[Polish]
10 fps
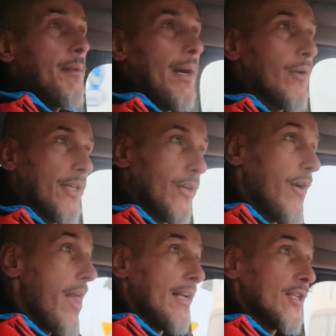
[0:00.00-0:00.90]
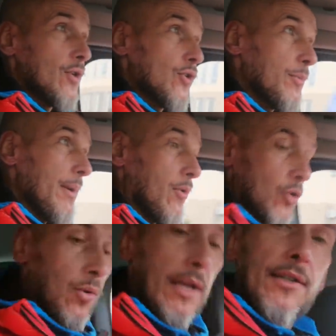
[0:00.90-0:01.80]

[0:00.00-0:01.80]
a mało tego. Jeszcze otrzymałem koszulę,